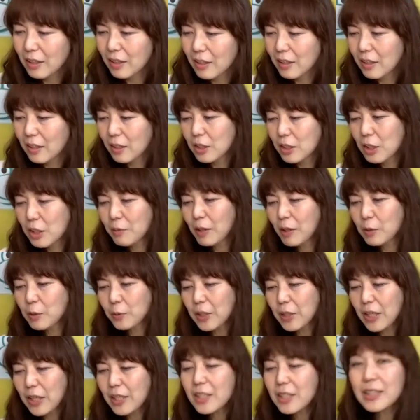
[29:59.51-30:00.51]
2話
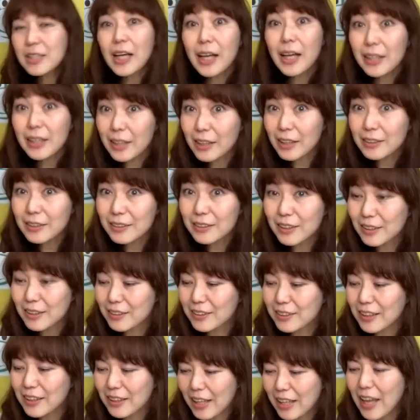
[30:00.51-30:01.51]
のねリサ役
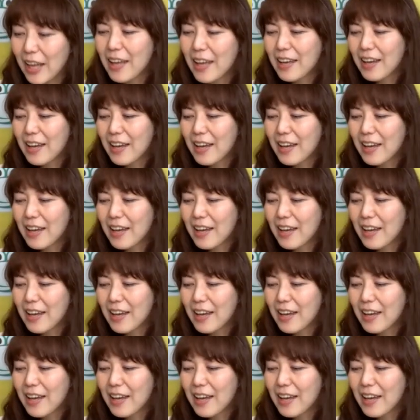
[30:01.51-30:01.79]
ですかね、